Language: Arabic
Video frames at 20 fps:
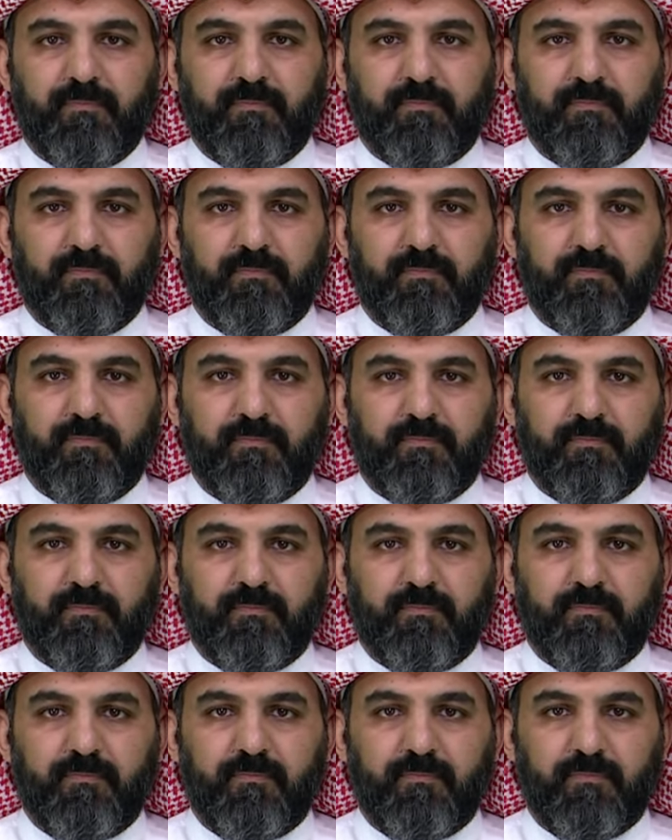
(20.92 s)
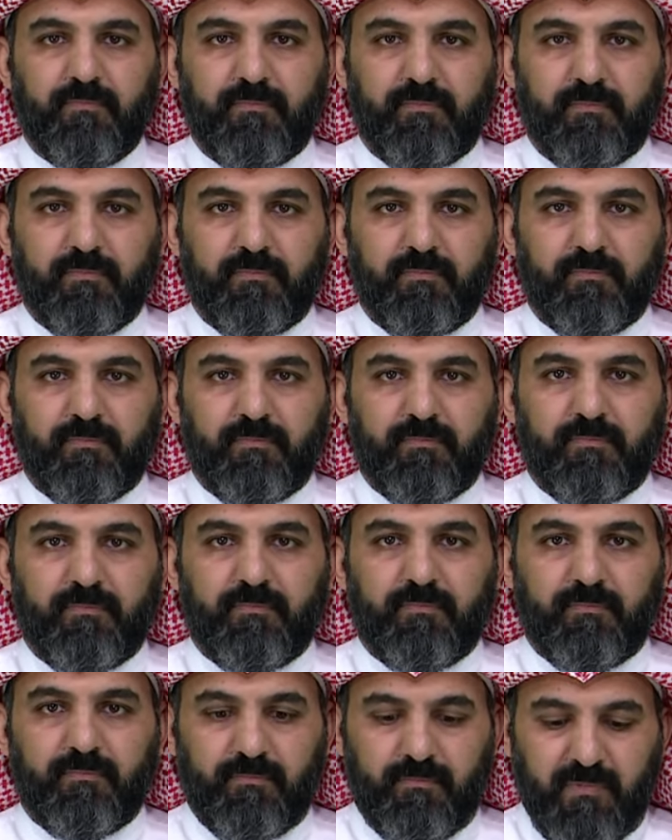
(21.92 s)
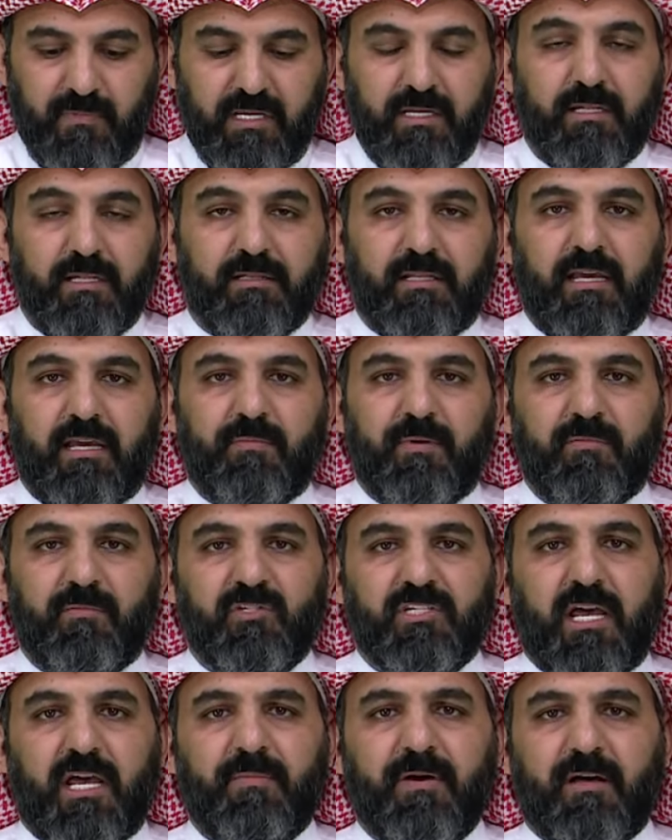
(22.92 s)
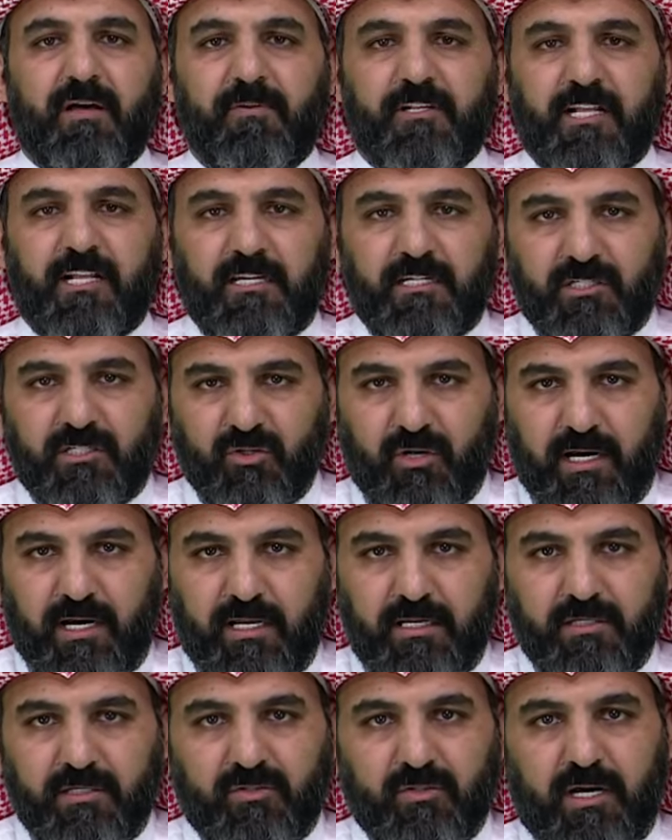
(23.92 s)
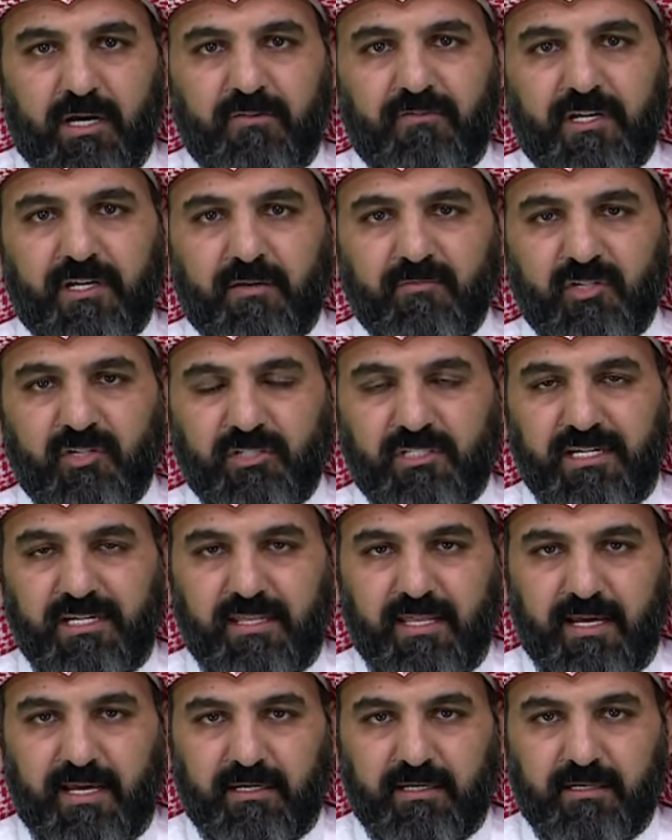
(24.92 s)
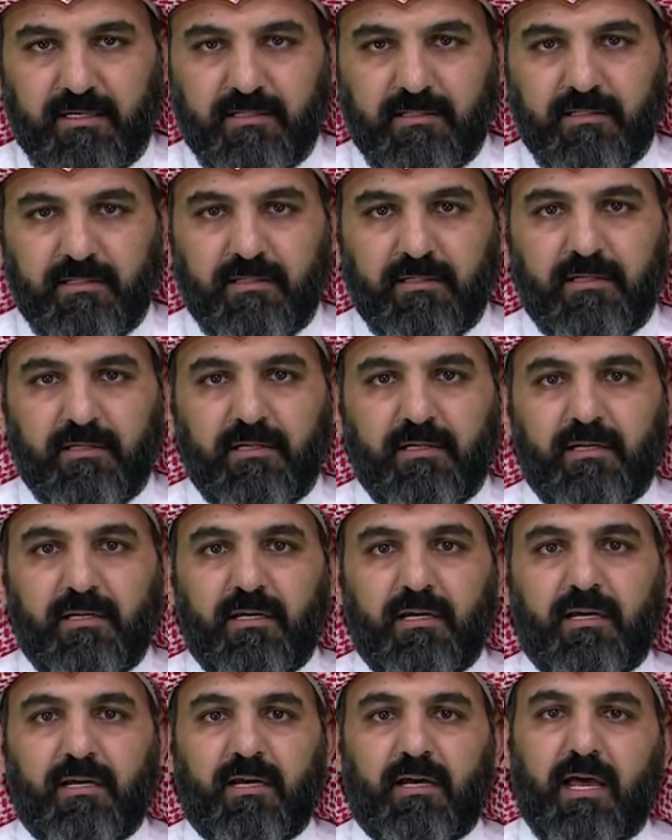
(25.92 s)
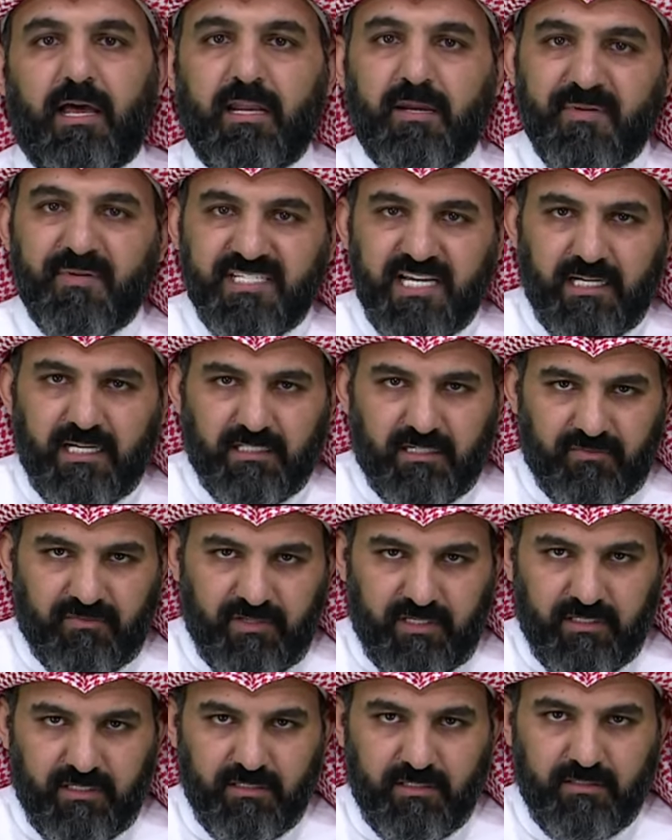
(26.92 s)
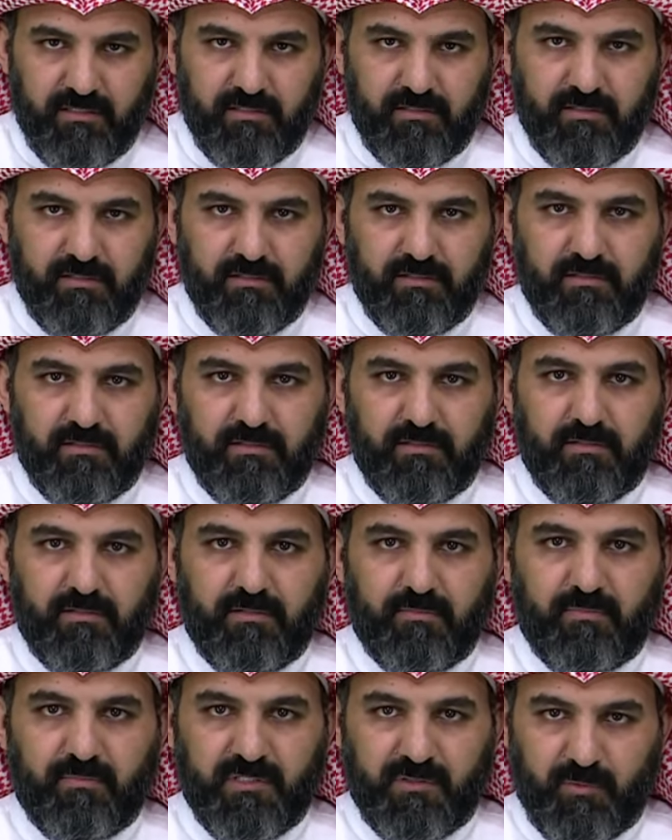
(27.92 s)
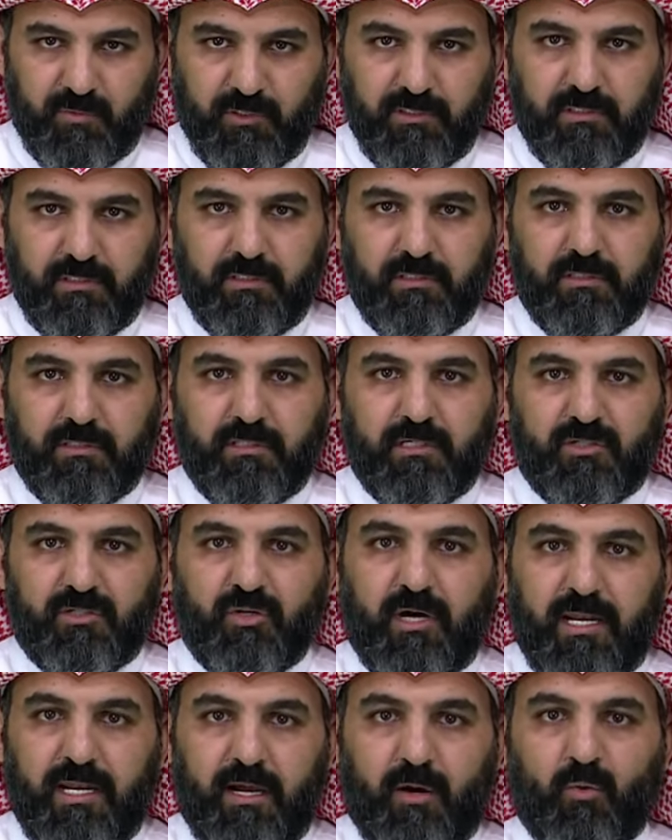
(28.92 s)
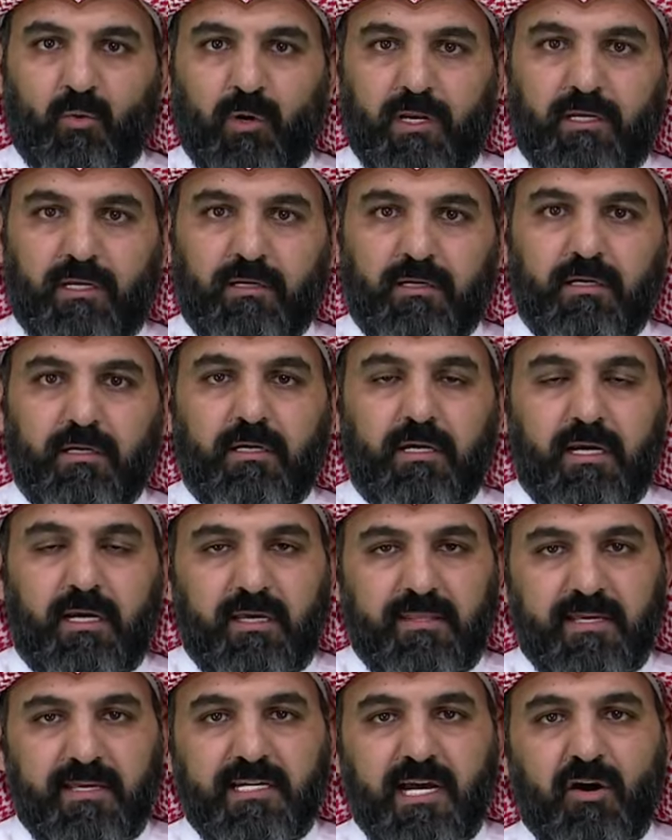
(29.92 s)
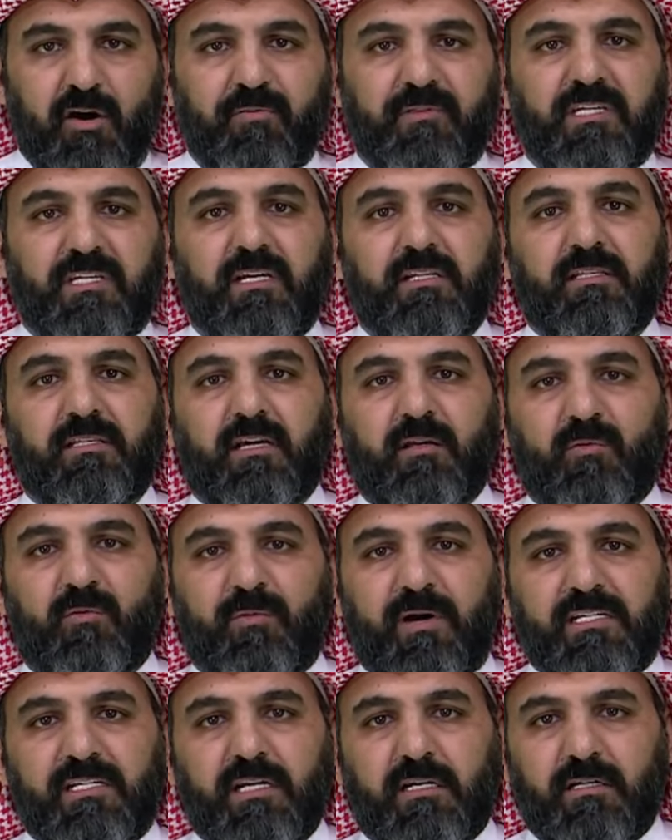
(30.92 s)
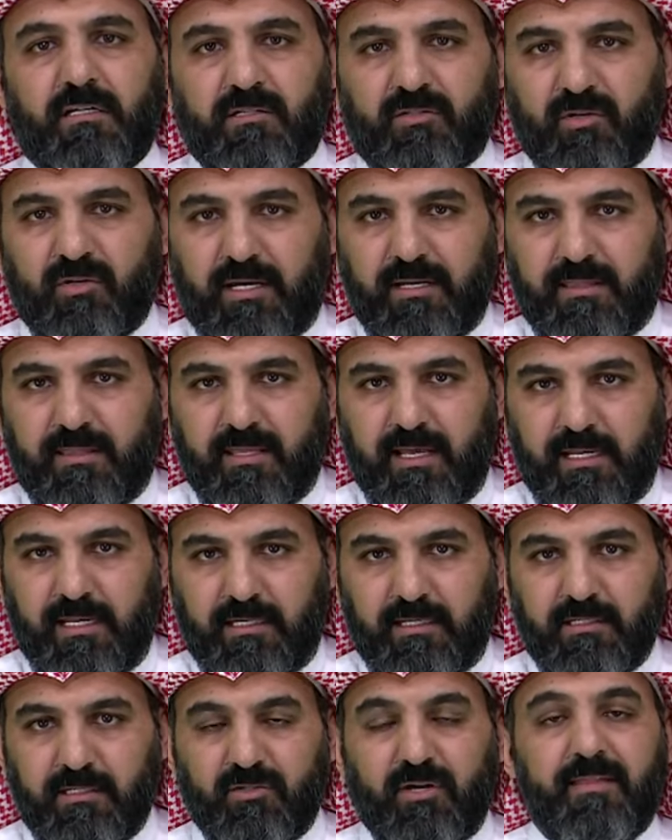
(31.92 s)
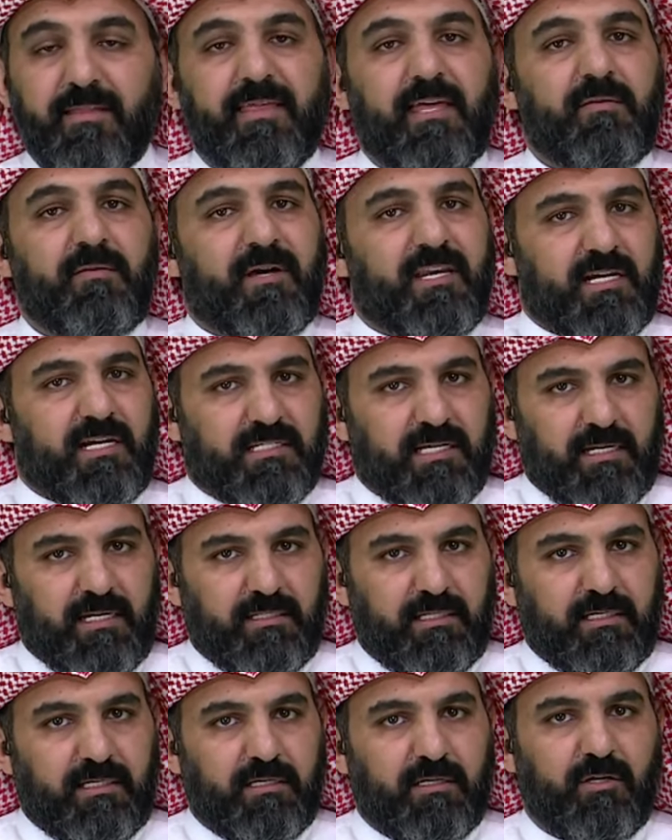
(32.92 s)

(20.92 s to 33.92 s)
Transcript: أه اشرحها شوي طيب المسابقة بيطلع لك سؤال السؤال فيه 25 ثانية أه أنا بساعدك فيه مضبوط؟ السؤال الأول أوكي. اذا جاوبتي ننتقل مباشره للسؤال الثاني السؤال الثاني ما راح ساعدك